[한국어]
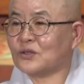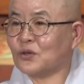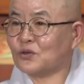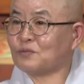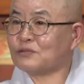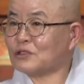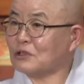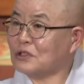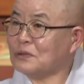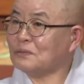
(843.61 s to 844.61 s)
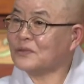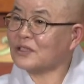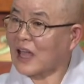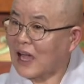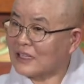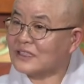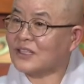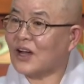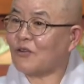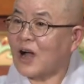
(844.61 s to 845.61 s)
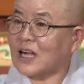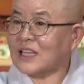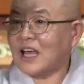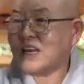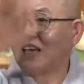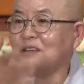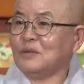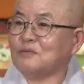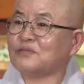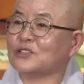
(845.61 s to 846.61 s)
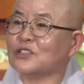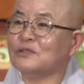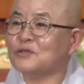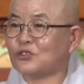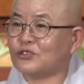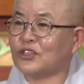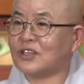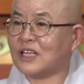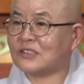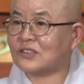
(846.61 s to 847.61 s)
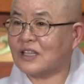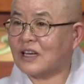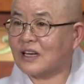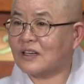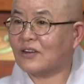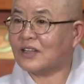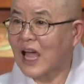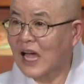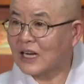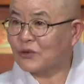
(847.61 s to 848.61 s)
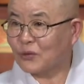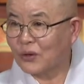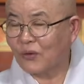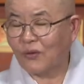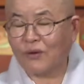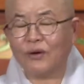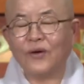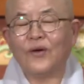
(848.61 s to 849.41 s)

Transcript: 저도 부처님을 다 인정하고 각 나라에 이미 부처님이 출연하셨다라는 걸 다 알고 있고